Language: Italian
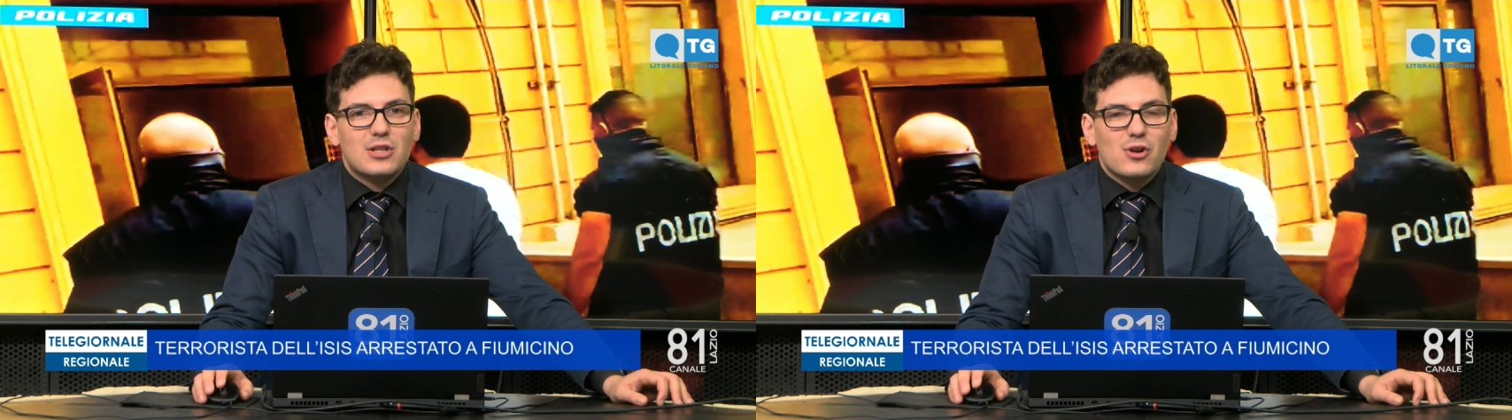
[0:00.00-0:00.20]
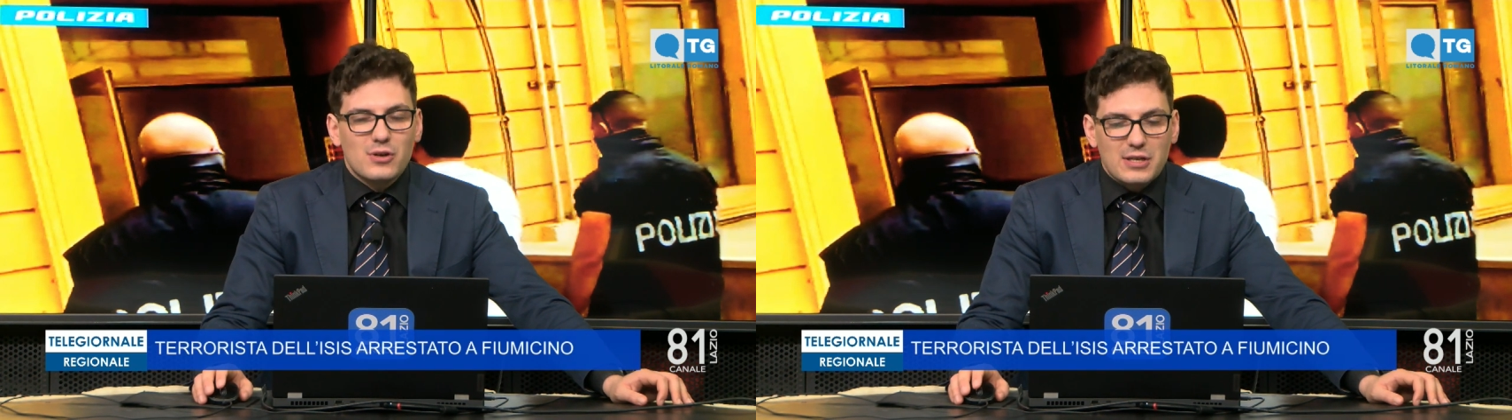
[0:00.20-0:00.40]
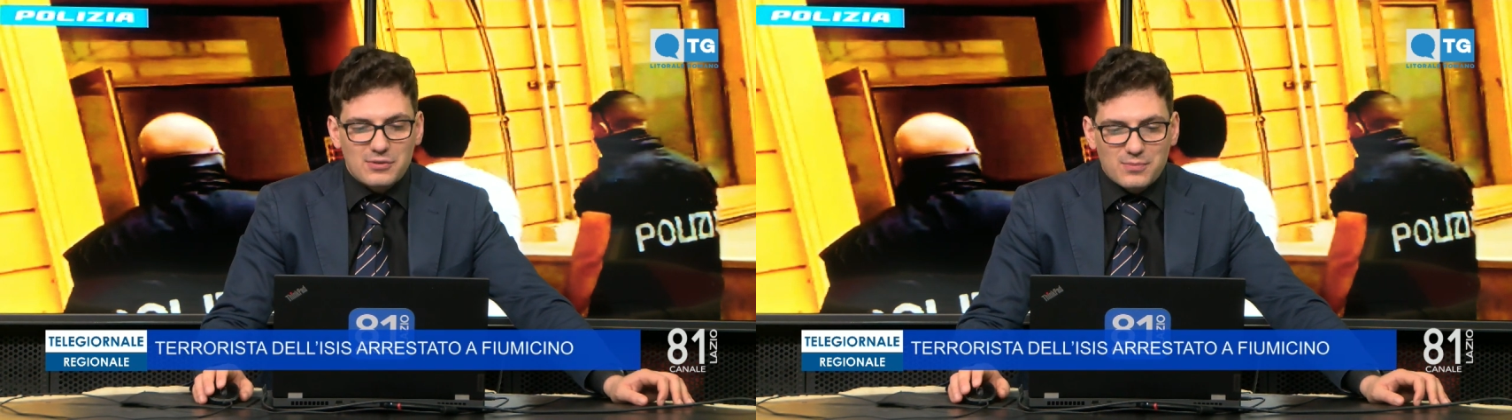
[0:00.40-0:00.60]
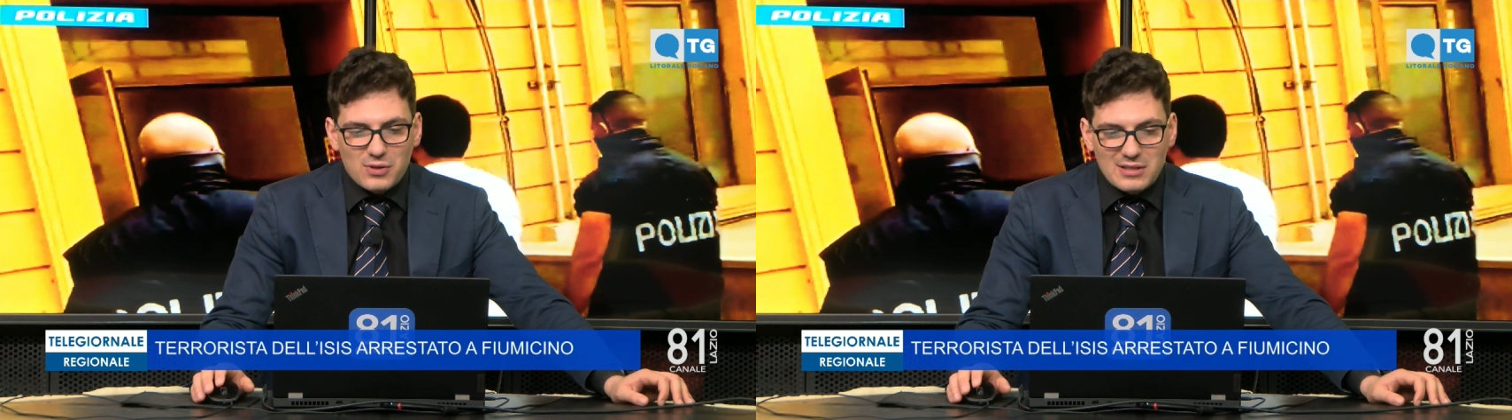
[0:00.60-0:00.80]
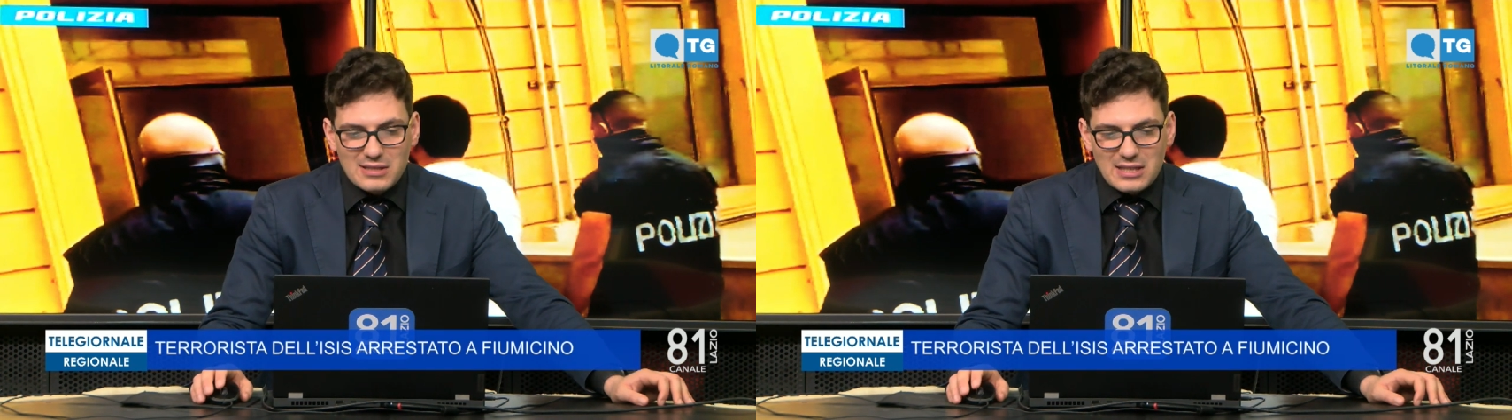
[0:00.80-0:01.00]

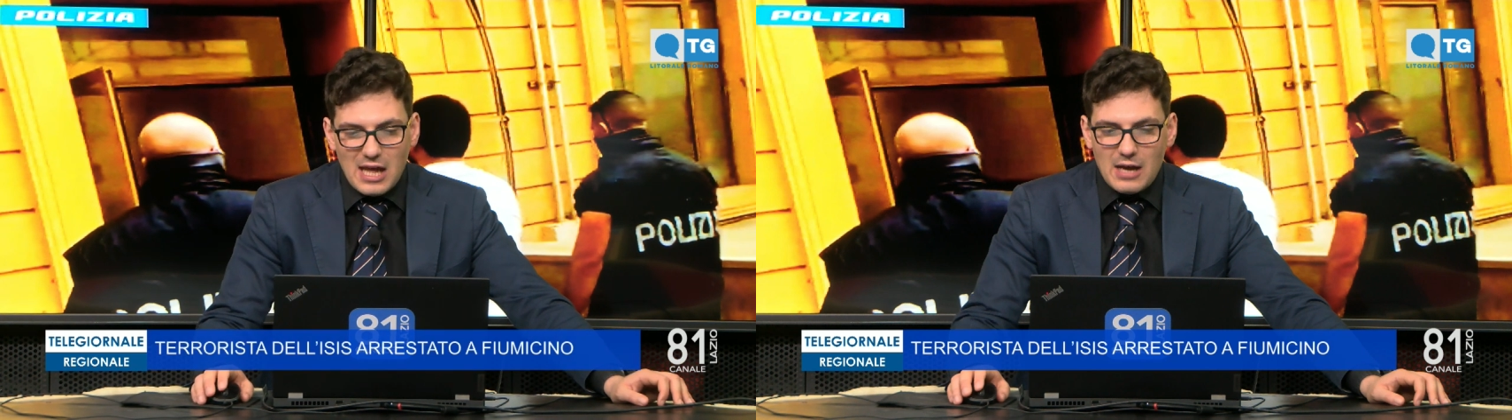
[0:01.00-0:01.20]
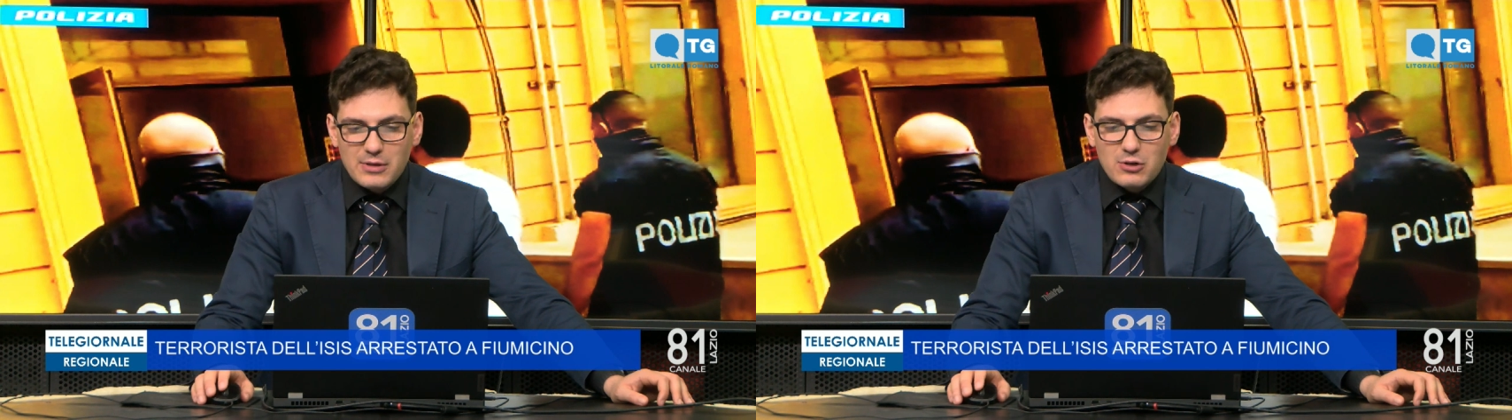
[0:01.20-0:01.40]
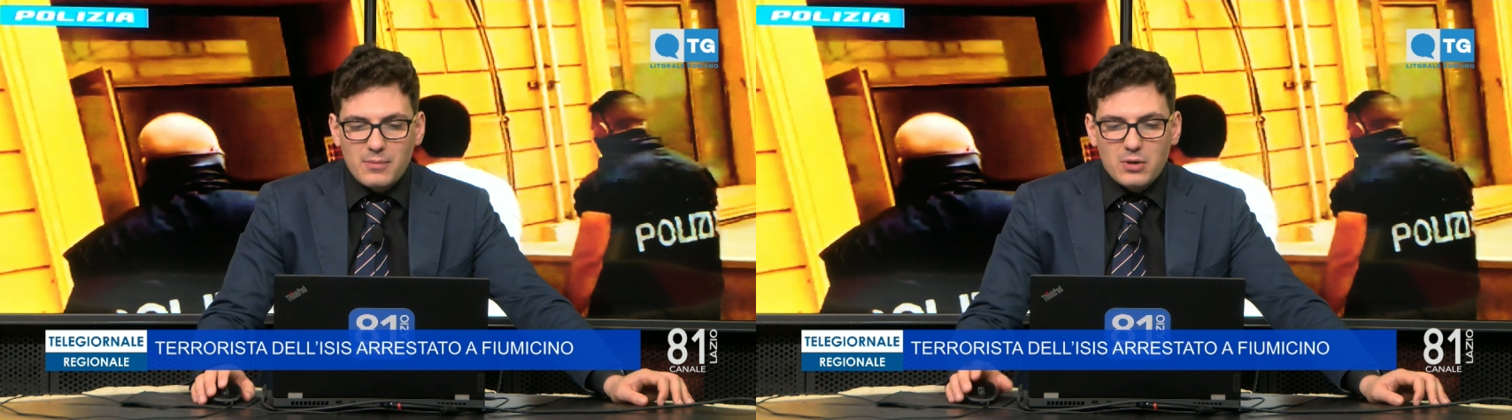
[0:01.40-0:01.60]
terrorismo islamico.